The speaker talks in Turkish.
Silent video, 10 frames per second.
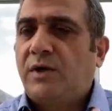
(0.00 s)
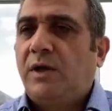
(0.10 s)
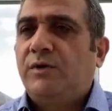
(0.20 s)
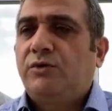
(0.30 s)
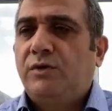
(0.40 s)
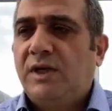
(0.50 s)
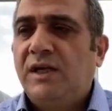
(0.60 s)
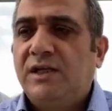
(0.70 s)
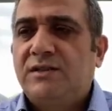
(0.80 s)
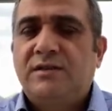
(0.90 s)
Parlamentoyu
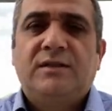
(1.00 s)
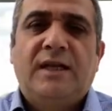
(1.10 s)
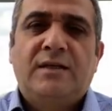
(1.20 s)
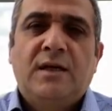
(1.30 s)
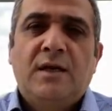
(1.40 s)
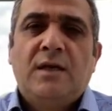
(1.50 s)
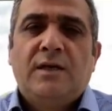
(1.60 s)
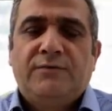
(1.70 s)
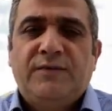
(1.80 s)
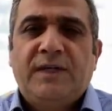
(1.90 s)
ele geçirdiler
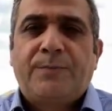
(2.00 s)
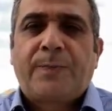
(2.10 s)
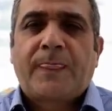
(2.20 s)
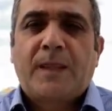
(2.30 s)
ve